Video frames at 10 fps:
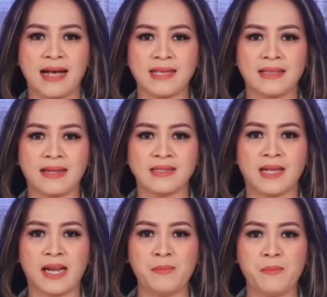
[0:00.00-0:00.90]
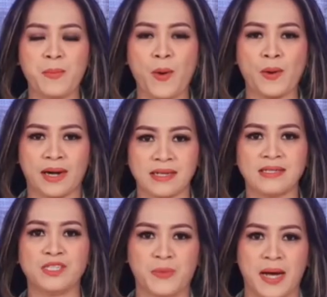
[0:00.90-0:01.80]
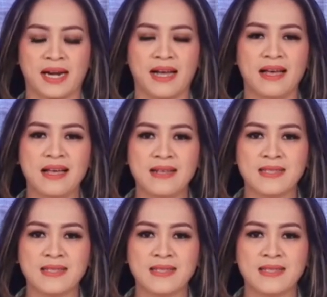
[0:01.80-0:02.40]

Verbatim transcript: Kasat Reskrim Polres Jepara.